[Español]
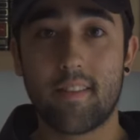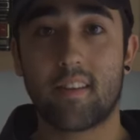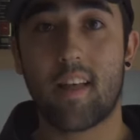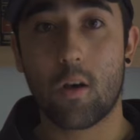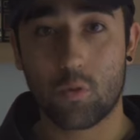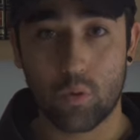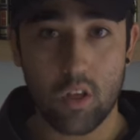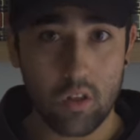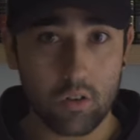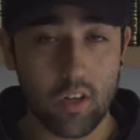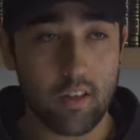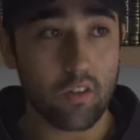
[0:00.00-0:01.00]
de Estados
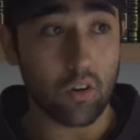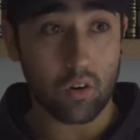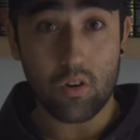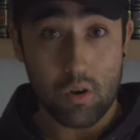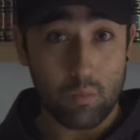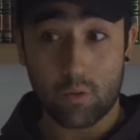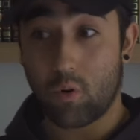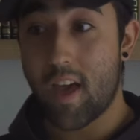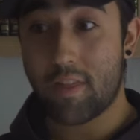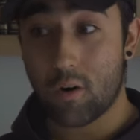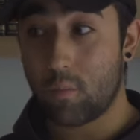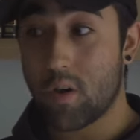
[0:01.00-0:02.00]
Unidos y he dicho, coño, pues voy a
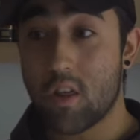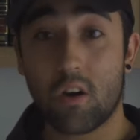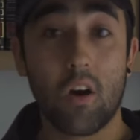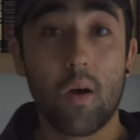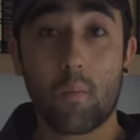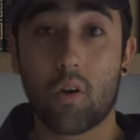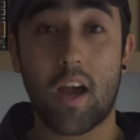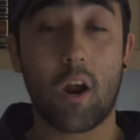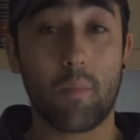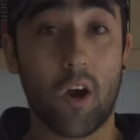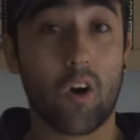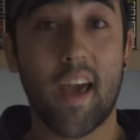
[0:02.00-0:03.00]
hacer un vídeo porque a
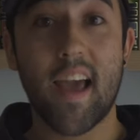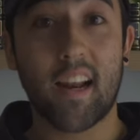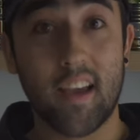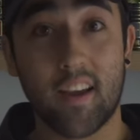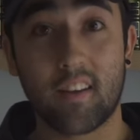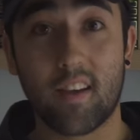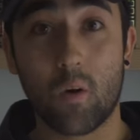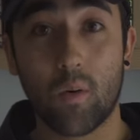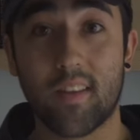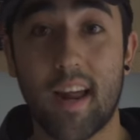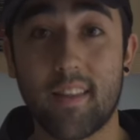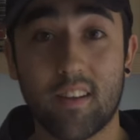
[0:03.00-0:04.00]
lo mejor hay alguien que se
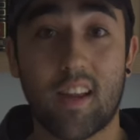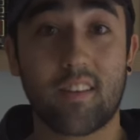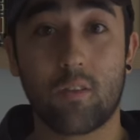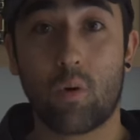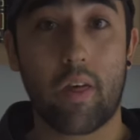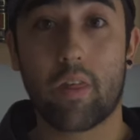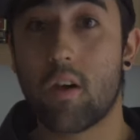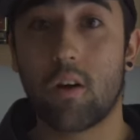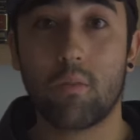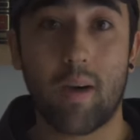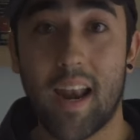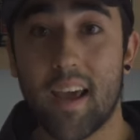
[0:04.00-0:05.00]
encuentra en esa
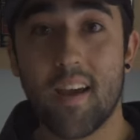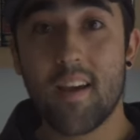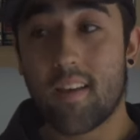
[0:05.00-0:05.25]
situación, ¿vale?